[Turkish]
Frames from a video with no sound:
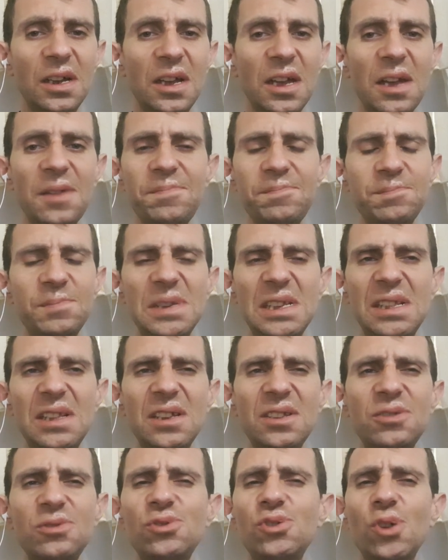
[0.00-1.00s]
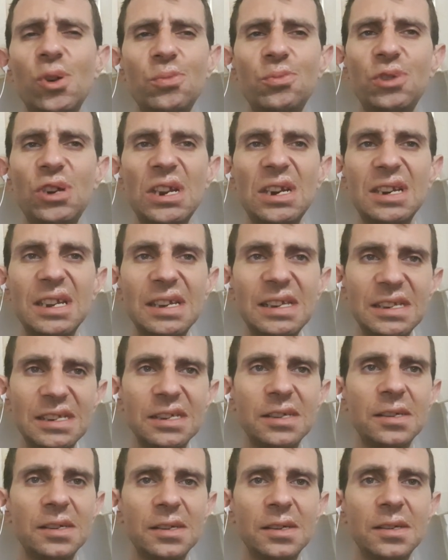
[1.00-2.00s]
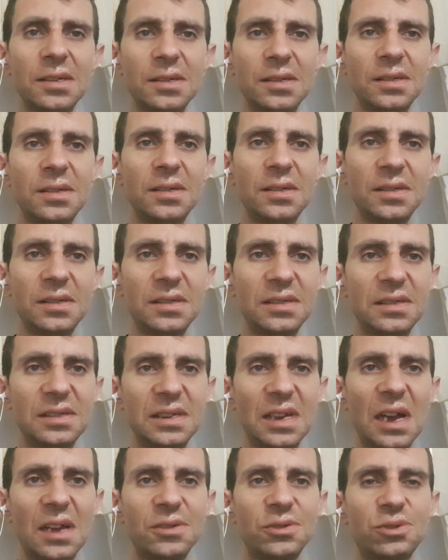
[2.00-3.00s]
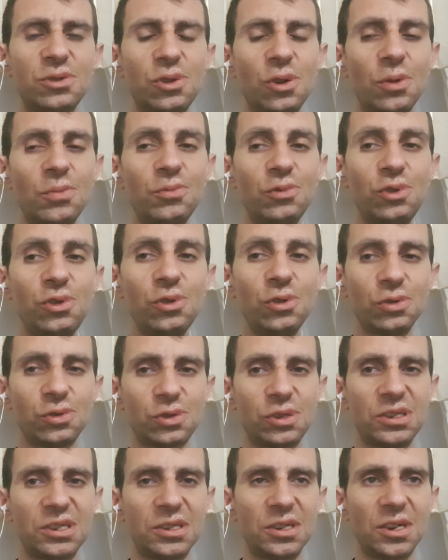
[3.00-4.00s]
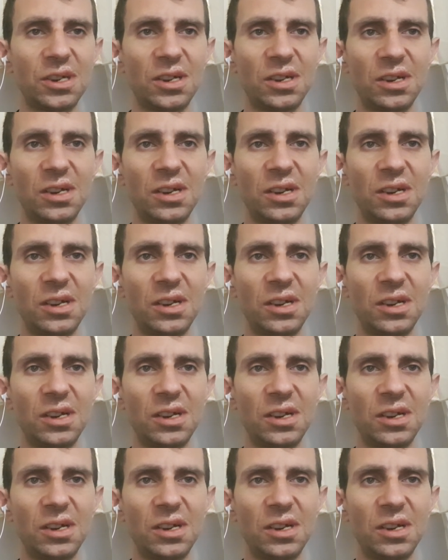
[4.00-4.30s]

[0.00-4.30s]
Hep millet sömürerek yani sömürüyor sizi.